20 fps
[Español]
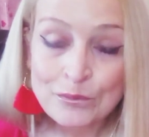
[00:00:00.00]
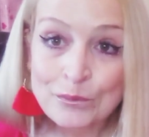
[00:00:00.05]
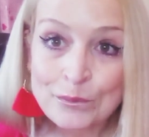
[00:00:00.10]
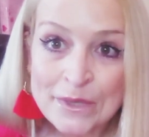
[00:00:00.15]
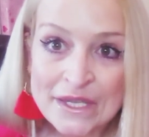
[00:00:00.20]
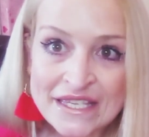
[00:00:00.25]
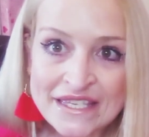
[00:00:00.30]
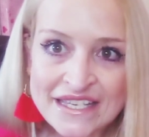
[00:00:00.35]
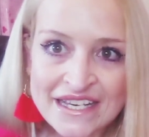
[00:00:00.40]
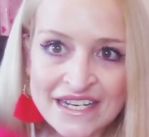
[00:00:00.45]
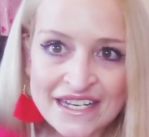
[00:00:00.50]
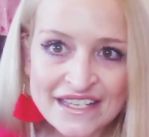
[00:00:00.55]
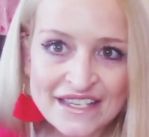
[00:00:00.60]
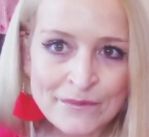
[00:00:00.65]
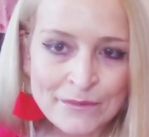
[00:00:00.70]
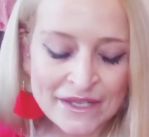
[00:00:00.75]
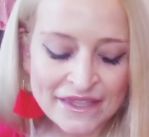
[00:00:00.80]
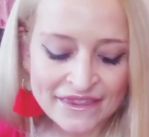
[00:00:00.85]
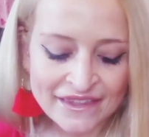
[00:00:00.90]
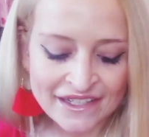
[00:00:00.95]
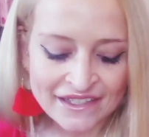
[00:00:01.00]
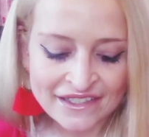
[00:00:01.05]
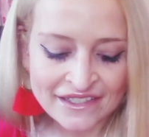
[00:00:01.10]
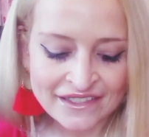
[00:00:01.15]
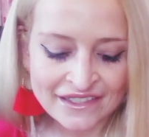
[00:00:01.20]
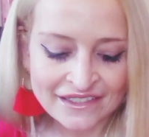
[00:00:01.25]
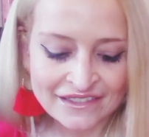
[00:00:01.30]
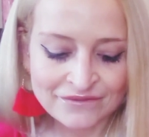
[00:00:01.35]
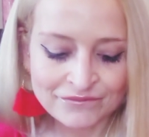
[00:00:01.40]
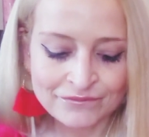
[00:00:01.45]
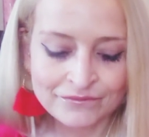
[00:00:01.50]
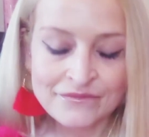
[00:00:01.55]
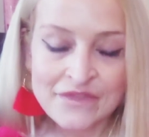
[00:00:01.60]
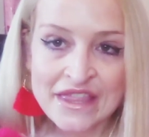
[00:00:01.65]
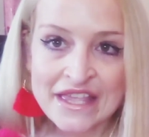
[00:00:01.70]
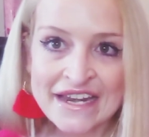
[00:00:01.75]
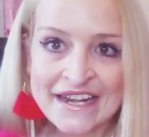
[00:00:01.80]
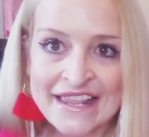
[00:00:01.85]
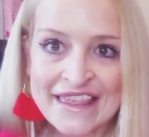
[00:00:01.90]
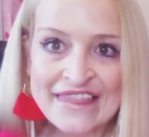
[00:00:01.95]
Piña y mandarina,
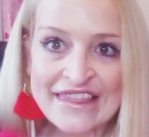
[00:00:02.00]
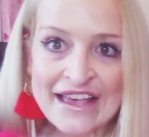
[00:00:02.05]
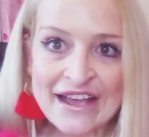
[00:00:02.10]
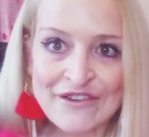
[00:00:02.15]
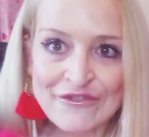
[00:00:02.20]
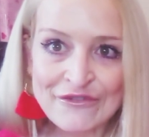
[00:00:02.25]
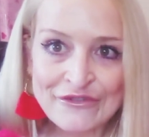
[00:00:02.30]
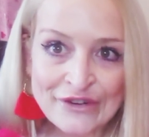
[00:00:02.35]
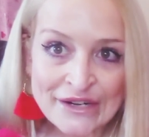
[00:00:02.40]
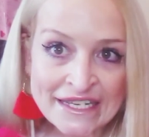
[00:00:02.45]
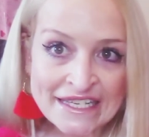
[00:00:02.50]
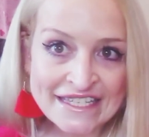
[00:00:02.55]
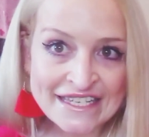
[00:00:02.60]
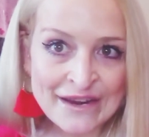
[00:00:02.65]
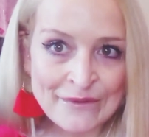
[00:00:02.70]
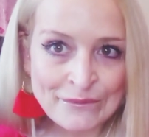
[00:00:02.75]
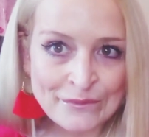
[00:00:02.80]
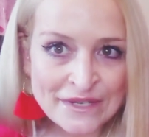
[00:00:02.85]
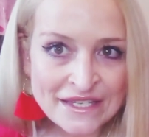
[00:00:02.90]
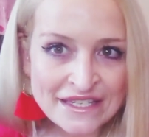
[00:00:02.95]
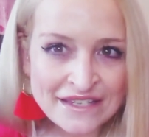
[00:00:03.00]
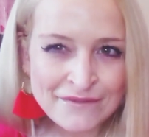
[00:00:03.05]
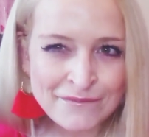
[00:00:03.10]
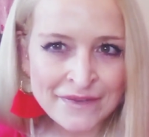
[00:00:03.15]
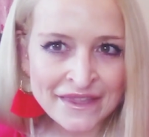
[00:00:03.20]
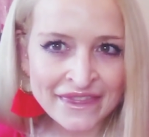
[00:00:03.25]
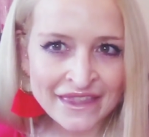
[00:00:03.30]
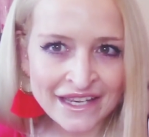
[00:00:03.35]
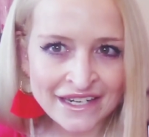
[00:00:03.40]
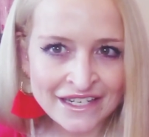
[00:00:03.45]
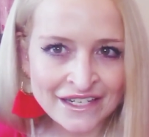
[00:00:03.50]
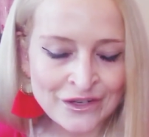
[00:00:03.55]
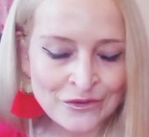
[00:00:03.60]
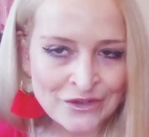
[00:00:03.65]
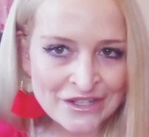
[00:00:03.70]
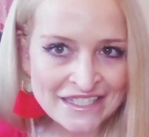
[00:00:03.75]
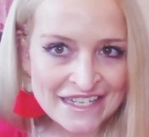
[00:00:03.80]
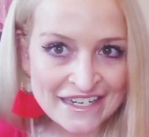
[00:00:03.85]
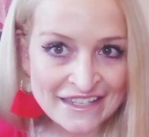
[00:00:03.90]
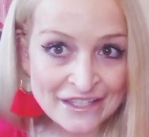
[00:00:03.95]
cereza, fresa, piña y mandarina,
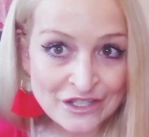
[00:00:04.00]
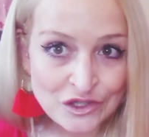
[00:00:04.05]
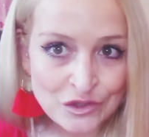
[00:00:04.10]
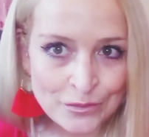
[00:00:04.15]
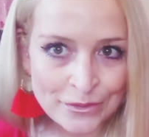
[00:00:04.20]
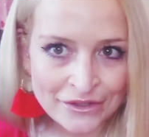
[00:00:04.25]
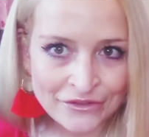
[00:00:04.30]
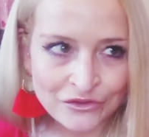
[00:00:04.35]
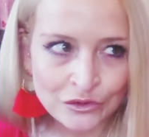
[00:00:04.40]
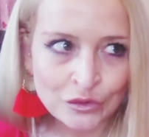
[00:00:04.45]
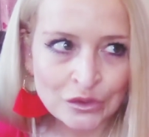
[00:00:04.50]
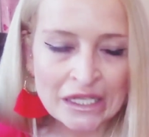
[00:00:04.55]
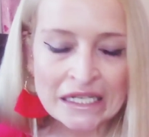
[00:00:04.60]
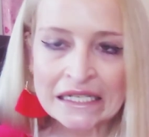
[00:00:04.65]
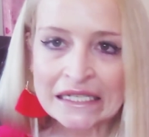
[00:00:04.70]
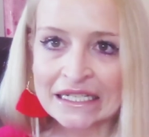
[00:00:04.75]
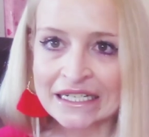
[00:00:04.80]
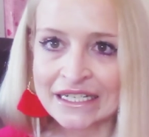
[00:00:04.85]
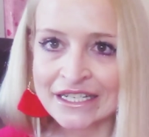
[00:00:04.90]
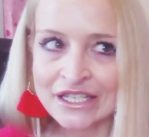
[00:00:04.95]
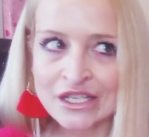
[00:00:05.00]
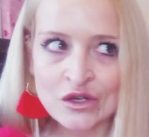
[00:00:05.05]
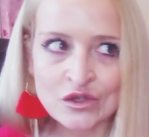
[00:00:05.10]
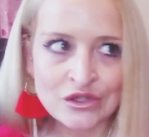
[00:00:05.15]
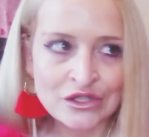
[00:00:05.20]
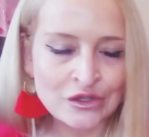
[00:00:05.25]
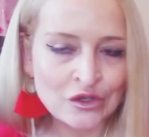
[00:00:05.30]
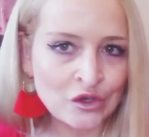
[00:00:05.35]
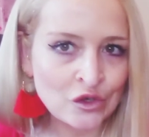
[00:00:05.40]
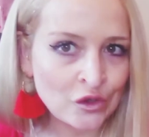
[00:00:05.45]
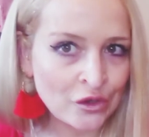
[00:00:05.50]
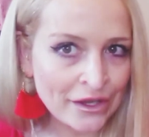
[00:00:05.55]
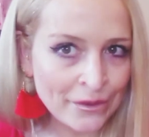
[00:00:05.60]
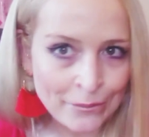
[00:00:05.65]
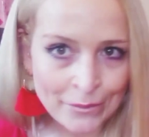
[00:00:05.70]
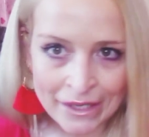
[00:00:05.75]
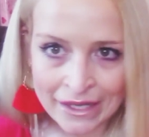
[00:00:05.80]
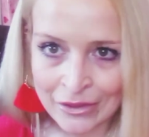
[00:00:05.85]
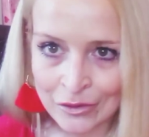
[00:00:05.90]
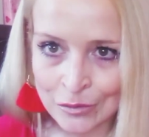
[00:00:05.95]
una salida súper frutal en la que ya os digo, lo que
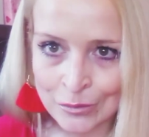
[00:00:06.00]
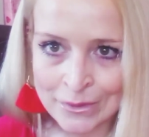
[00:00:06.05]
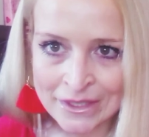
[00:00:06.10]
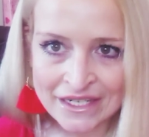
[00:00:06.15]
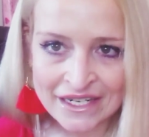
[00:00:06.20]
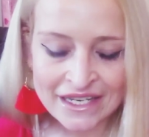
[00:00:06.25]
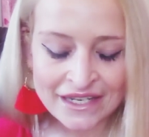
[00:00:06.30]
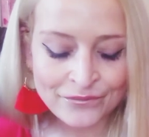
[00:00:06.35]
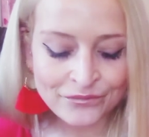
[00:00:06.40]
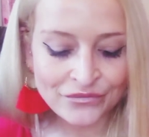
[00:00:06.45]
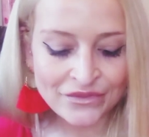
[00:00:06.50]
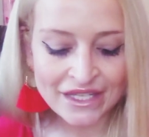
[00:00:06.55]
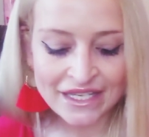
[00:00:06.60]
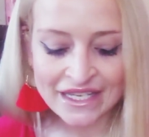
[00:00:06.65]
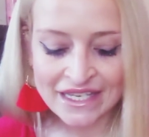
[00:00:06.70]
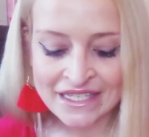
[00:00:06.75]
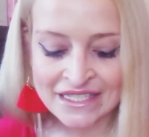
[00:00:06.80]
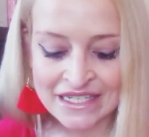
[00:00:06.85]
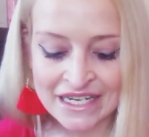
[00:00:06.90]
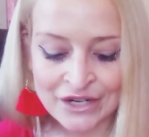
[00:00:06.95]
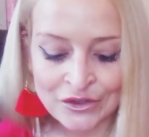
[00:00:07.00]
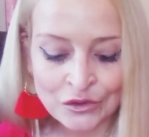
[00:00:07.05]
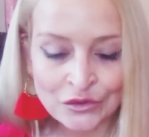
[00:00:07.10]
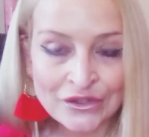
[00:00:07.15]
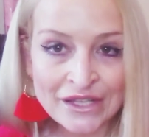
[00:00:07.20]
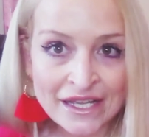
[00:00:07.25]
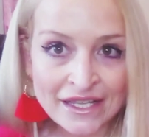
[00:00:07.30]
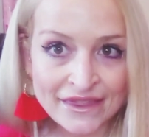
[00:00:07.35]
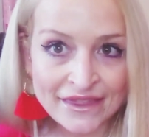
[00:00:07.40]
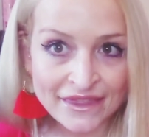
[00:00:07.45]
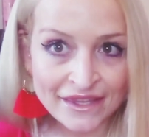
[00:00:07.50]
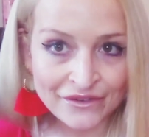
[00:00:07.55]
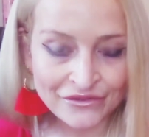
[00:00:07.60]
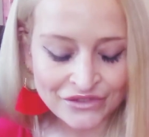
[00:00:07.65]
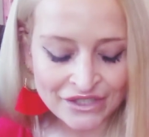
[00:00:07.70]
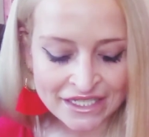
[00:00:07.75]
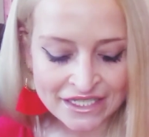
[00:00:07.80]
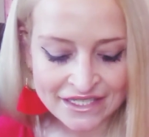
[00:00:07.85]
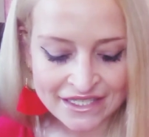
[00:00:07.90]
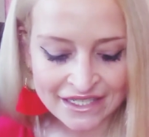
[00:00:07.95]
predomina es la nota de
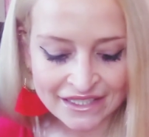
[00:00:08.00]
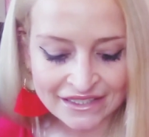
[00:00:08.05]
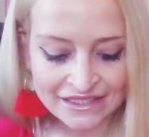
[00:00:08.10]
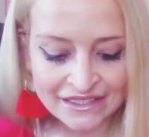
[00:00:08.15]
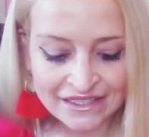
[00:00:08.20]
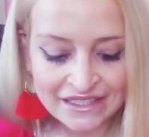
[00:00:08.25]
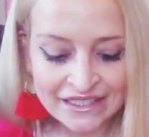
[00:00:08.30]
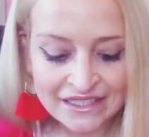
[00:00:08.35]
fresa.